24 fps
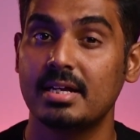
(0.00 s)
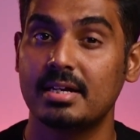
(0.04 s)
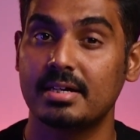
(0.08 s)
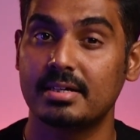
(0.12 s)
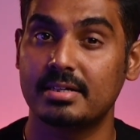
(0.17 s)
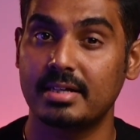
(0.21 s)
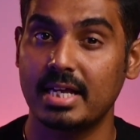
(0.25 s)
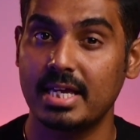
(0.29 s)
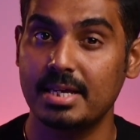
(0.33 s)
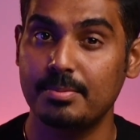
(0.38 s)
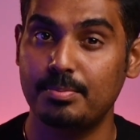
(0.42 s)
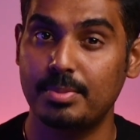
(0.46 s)

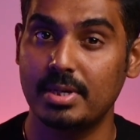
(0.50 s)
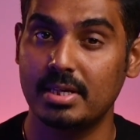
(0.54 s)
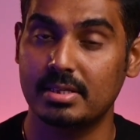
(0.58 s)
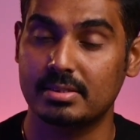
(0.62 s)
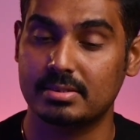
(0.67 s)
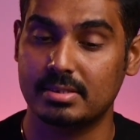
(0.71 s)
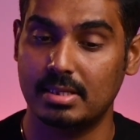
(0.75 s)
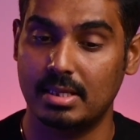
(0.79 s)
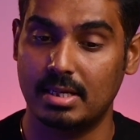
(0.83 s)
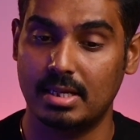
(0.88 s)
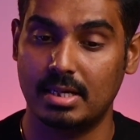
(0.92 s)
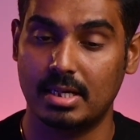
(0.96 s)
ட்ரை
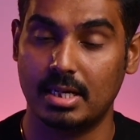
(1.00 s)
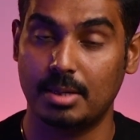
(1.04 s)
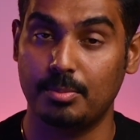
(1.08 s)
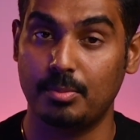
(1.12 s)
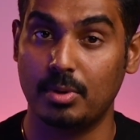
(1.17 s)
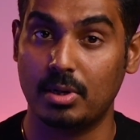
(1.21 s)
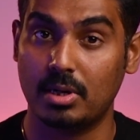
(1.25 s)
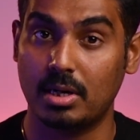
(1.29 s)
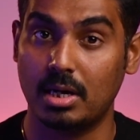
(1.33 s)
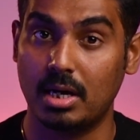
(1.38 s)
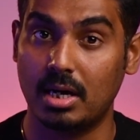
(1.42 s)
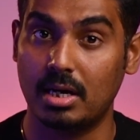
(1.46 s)
பிளேஸில் நம்ம
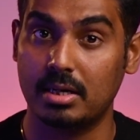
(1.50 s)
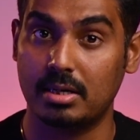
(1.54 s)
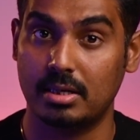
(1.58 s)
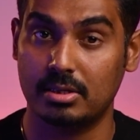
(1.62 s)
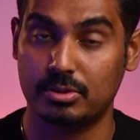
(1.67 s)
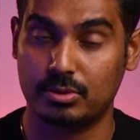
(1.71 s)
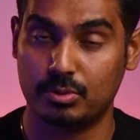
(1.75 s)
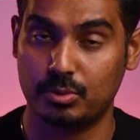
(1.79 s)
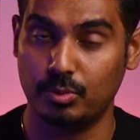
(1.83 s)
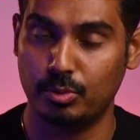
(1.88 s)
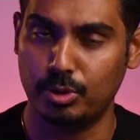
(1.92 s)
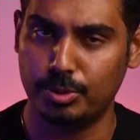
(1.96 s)
கார்டை
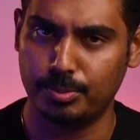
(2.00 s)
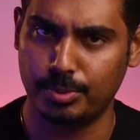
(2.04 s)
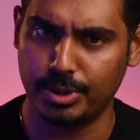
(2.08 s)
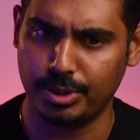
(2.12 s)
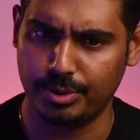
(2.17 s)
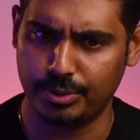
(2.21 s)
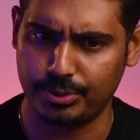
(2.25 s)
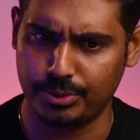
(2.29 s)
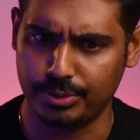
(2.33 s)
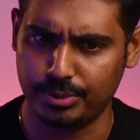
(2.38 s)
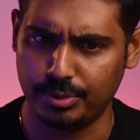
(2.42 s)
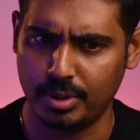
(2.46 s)
ஸ்டோர் பண்ணி
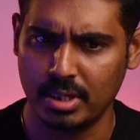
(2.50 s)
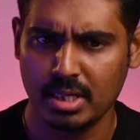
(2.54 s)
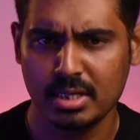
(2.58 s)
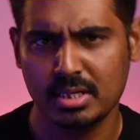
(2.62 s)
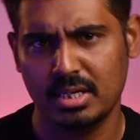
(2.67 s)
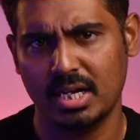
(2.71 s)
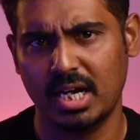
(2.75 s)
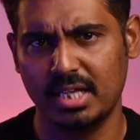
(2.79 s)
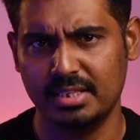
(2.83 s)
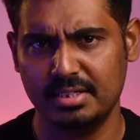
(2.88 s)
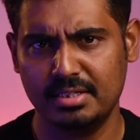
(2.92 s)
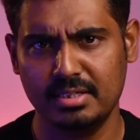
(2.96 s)
வைக்கணும்
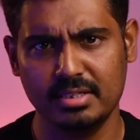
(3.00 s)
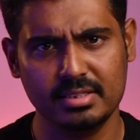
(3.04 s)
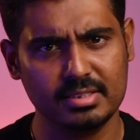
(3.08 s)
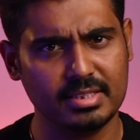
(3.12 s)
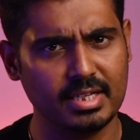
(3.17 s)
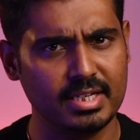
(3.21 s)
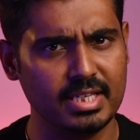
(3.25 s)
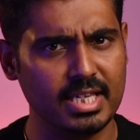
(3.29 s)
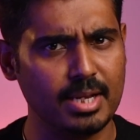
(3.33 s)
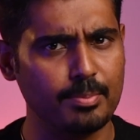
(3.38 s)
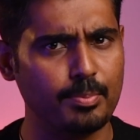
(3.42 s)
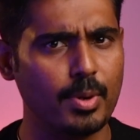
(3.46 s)
அதுக்குன்னு
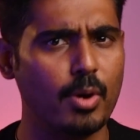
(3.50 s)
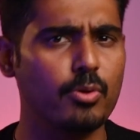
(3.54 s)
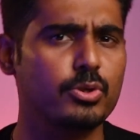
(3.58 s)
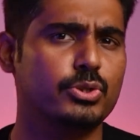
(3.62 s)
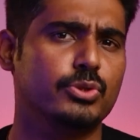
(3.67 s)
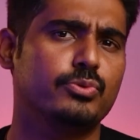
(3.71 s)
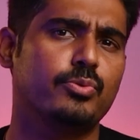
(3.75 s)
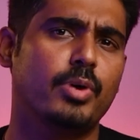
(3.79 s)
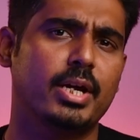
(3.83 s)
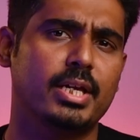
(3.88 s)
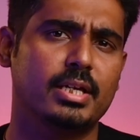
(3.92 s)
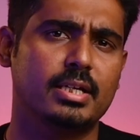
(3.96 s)
தனியாக
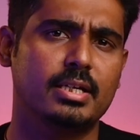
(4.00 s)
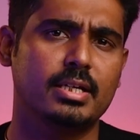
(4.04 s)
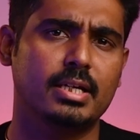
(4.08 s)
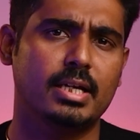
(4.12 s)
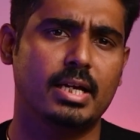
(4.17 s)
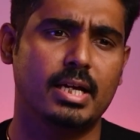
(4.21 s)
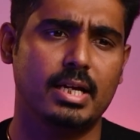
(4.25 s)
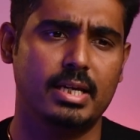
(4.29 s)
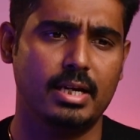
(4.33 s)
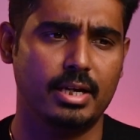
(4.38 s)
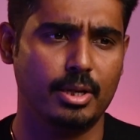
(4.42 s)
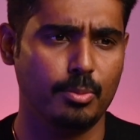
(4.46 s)
பவுச் வாங்கிக்கோங்க
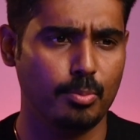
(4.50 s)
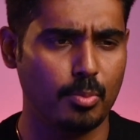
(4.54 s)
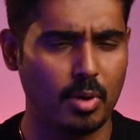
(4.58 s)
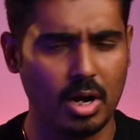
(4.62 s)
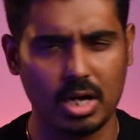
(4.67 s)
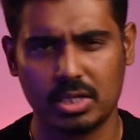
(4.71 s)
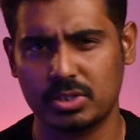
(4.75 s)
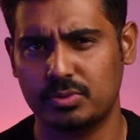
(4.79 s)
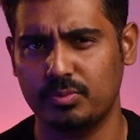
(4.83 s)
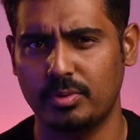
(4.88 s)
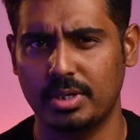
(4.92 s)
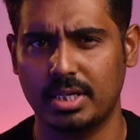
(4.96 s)
இல்லாட்டி
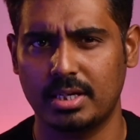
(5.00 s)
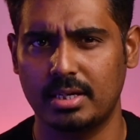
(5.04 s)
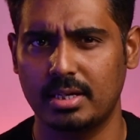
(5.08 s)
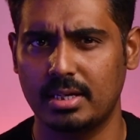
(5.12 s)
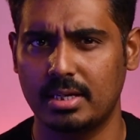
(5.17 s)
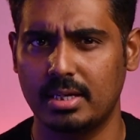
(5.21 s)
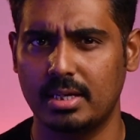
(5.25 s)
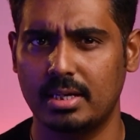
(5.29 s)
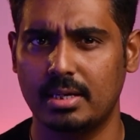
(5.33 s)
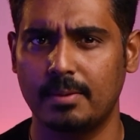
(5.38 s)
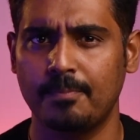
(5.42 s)
பாக்ஸ் வாங்கிக்கோங்க